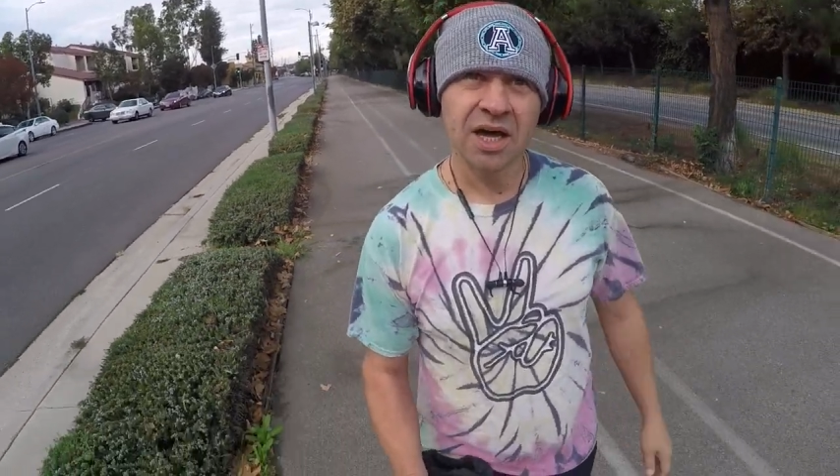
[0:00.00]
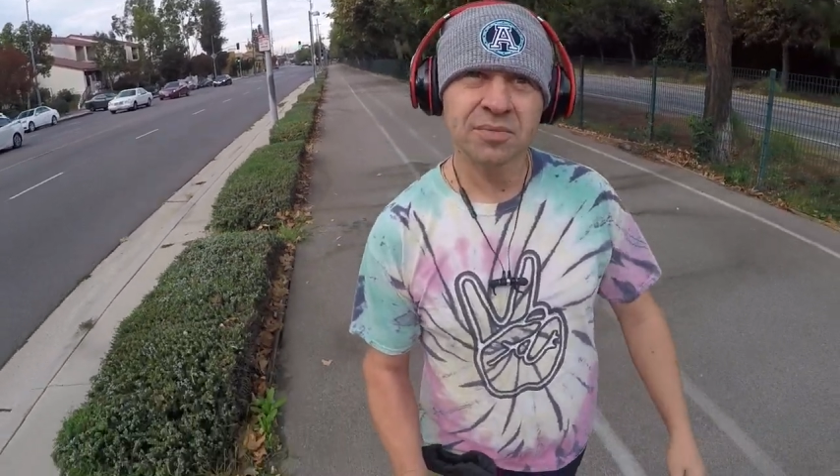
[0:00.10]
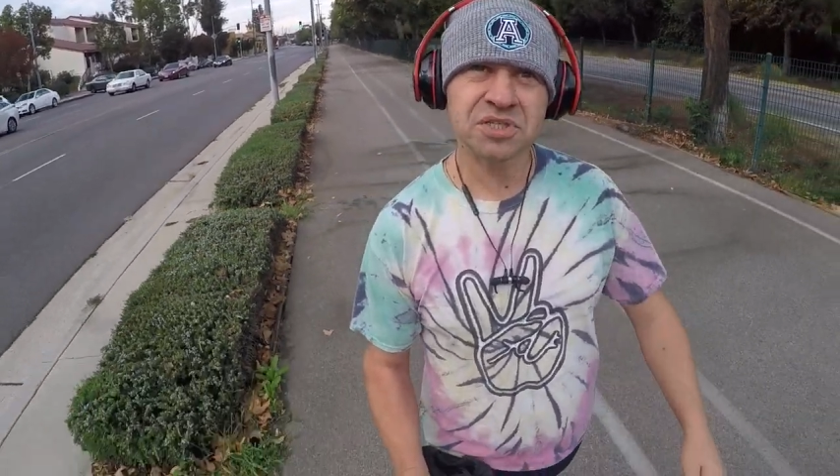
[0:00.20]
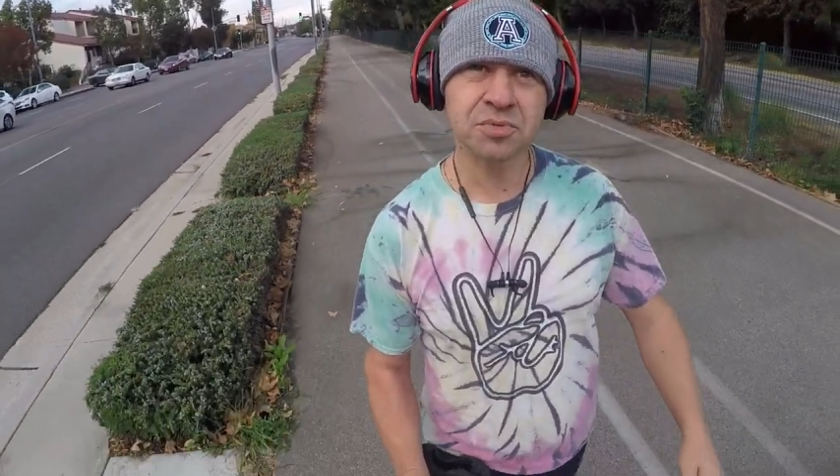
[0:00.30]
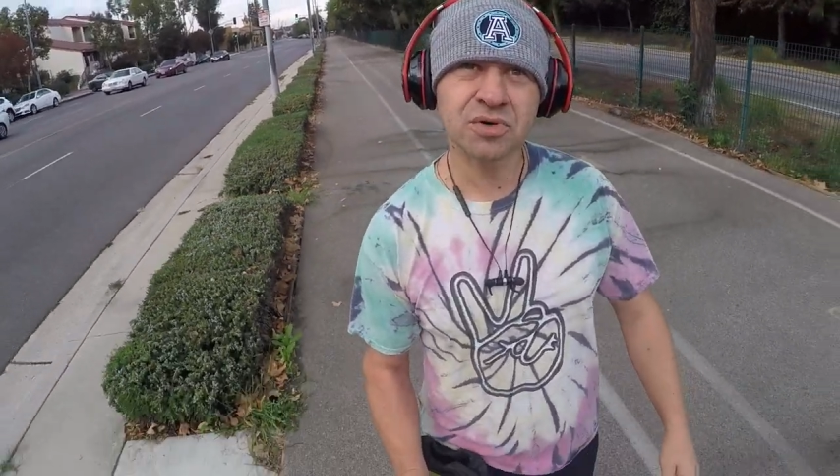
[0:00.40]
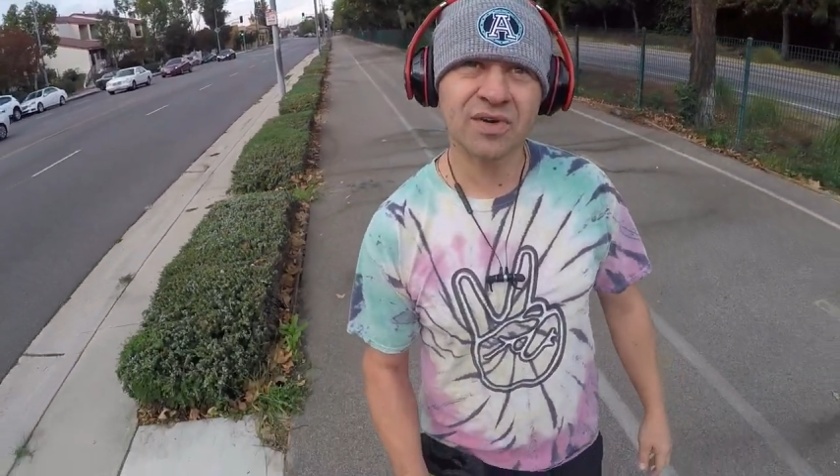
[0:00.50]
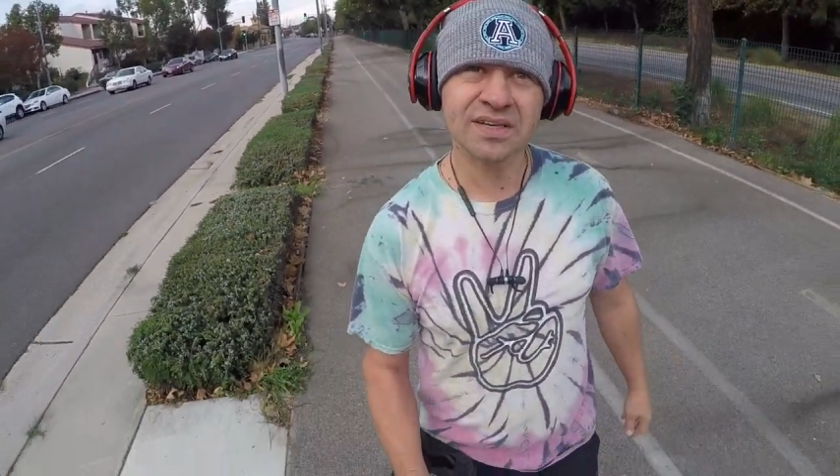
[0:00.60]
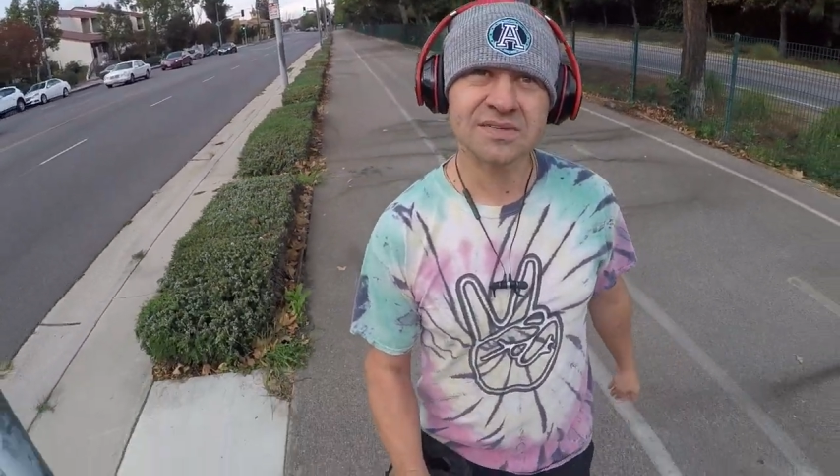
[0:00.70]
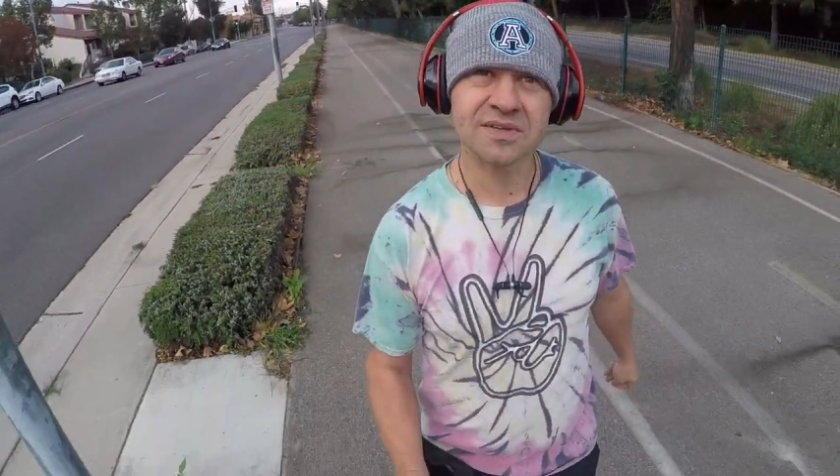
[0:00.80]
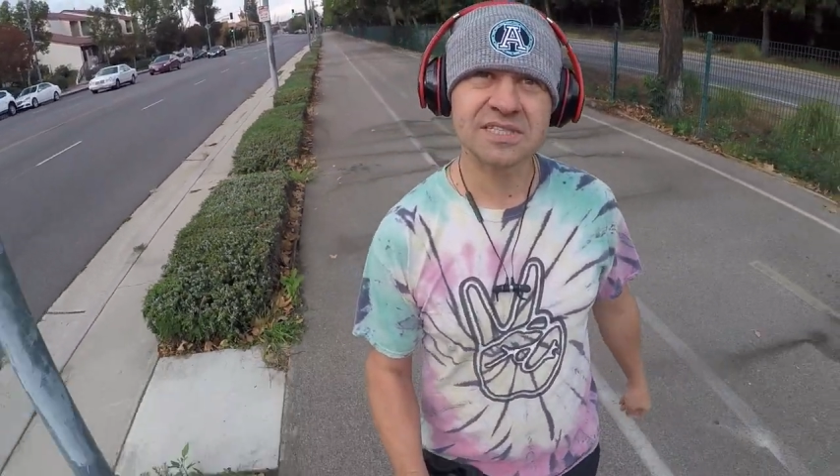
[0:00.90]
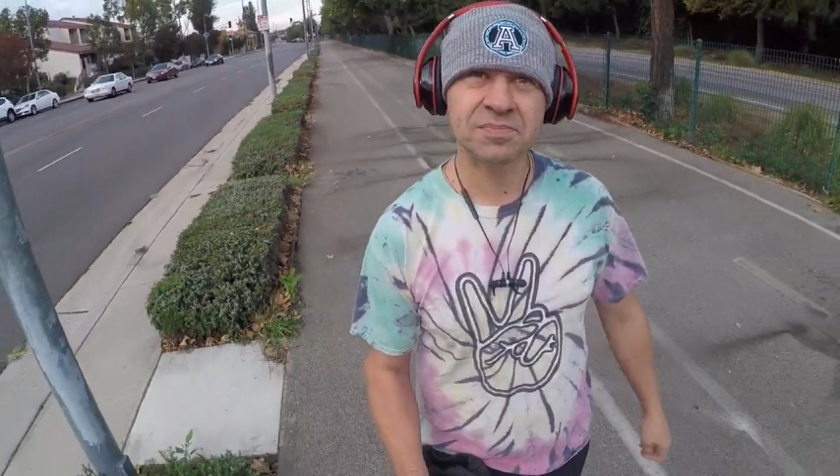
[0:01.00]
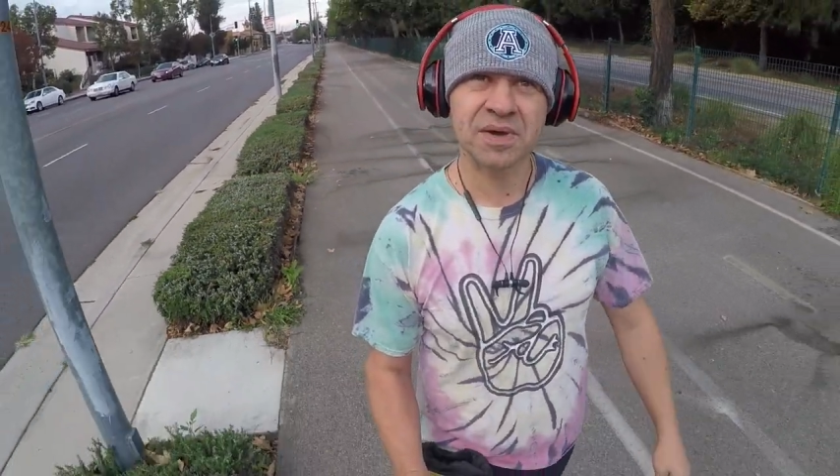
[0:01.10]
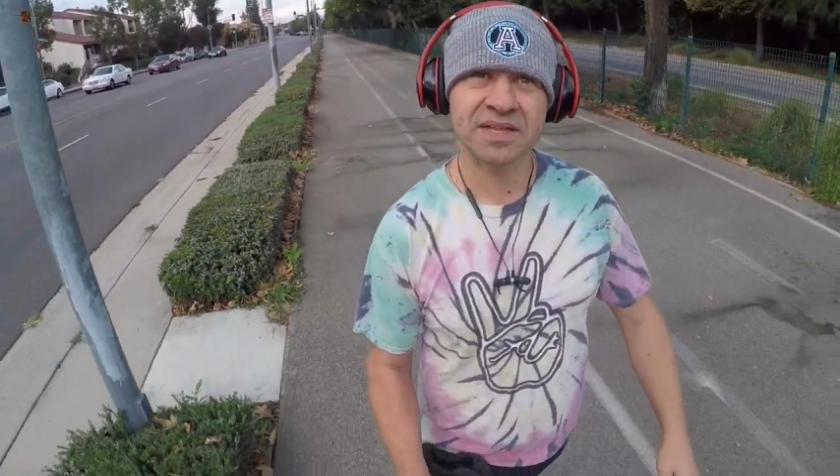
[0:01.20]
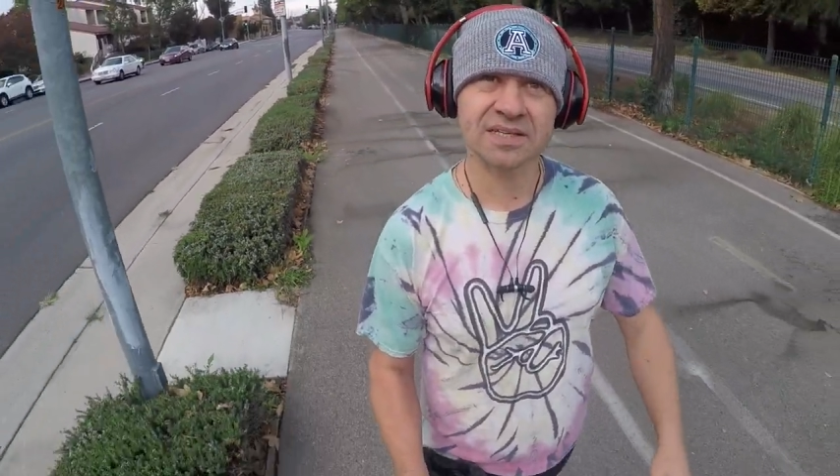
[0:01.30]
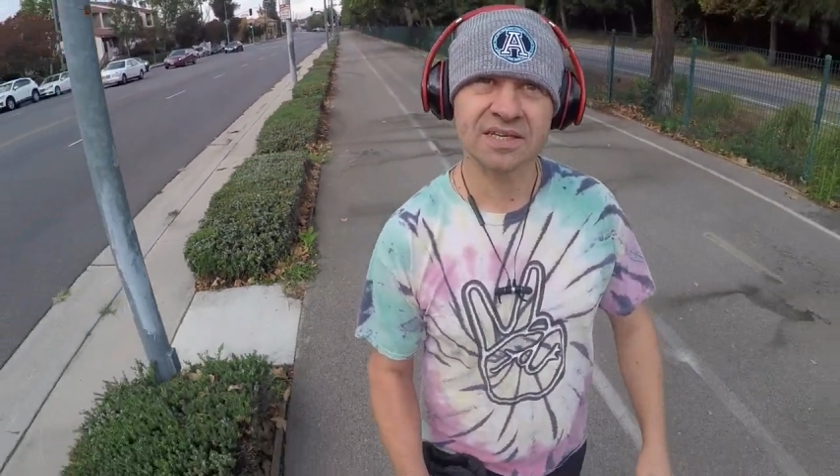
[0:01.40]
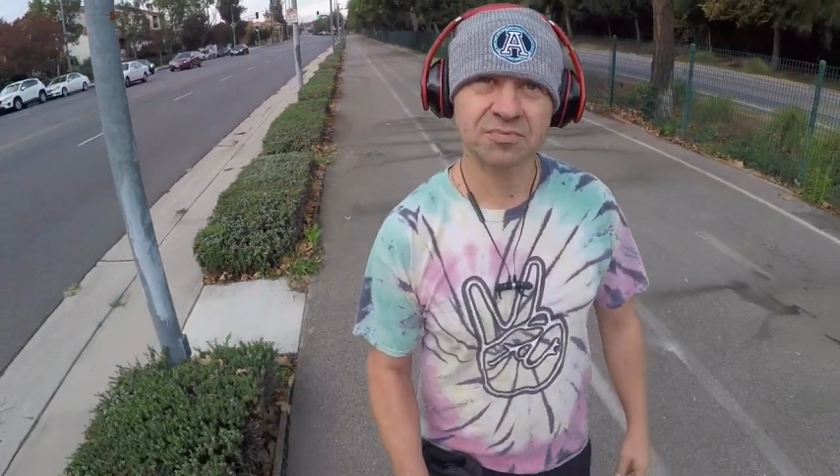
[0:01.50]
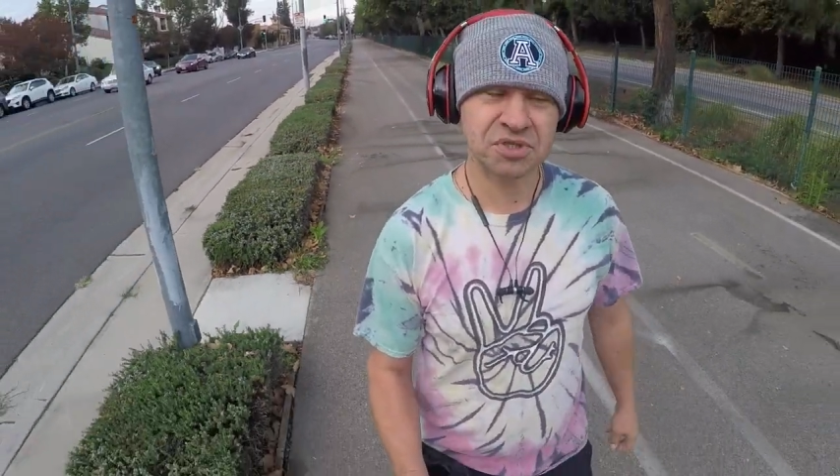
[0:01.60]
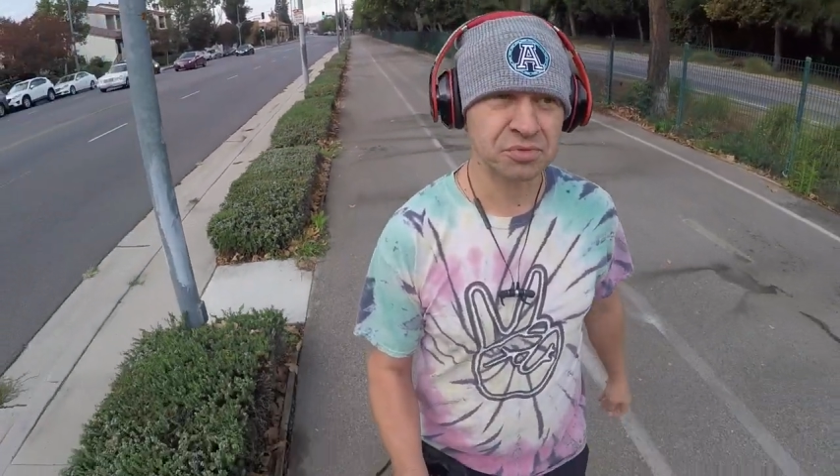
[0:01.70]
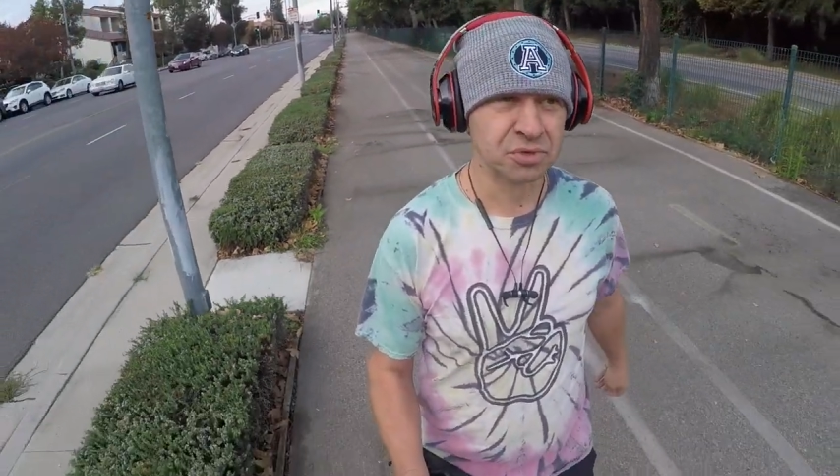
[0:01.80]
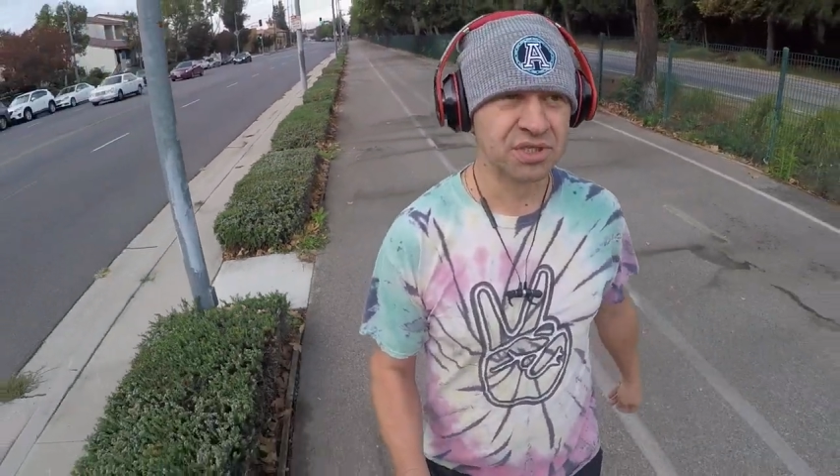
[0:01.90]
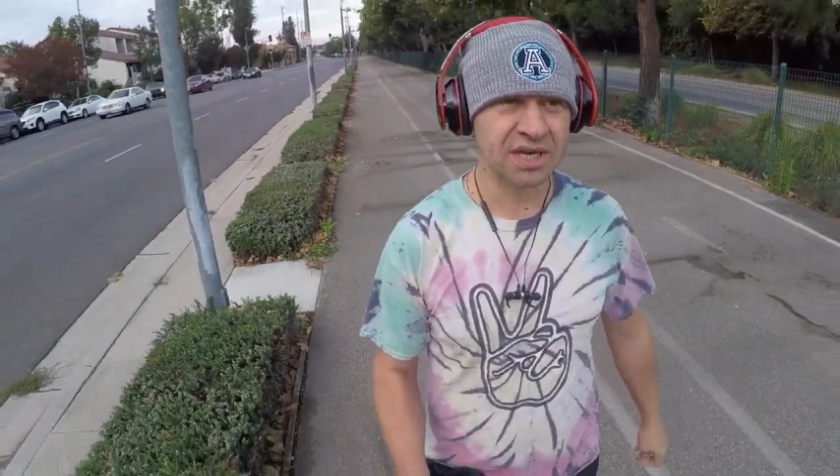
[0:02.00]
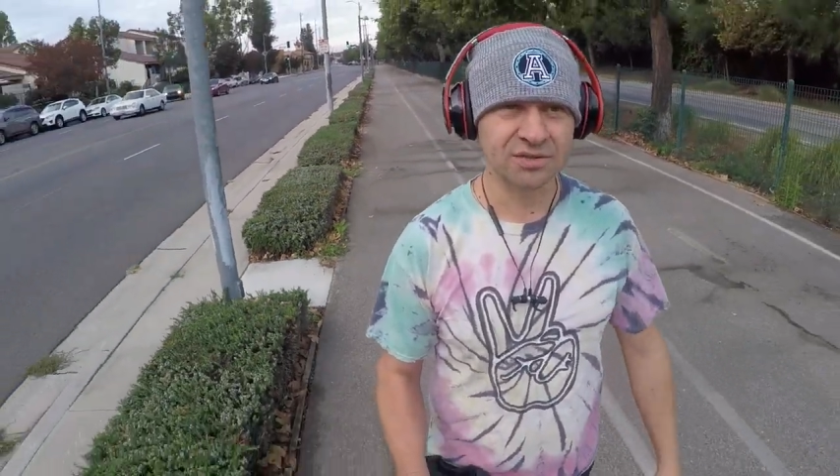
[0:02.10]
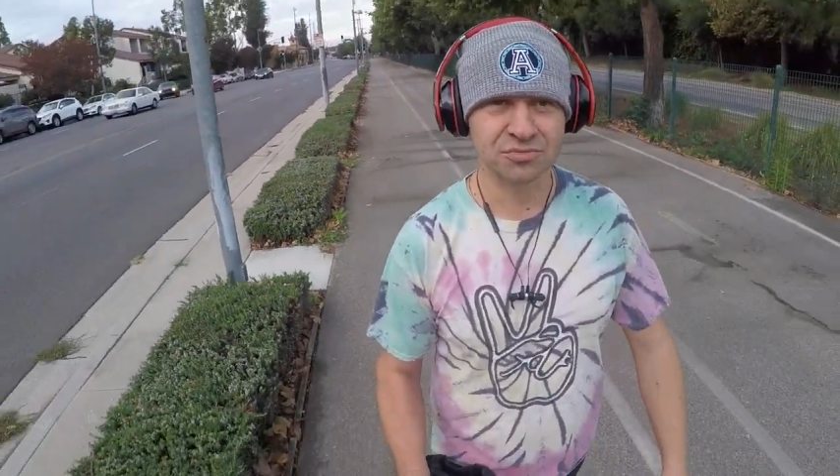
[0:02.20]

Почему у вас велосипеда нет? Почему нет?